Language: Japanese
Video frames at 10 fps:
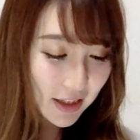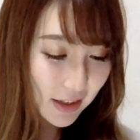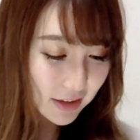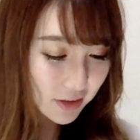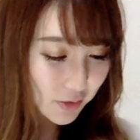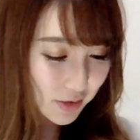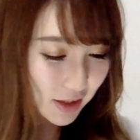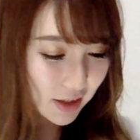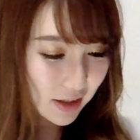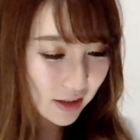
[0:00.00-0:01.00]
えっと
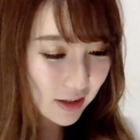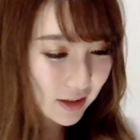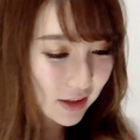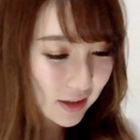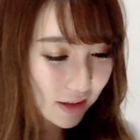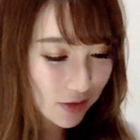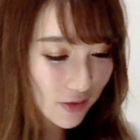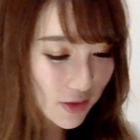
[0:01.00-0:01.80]
ね、えっ、ー、と、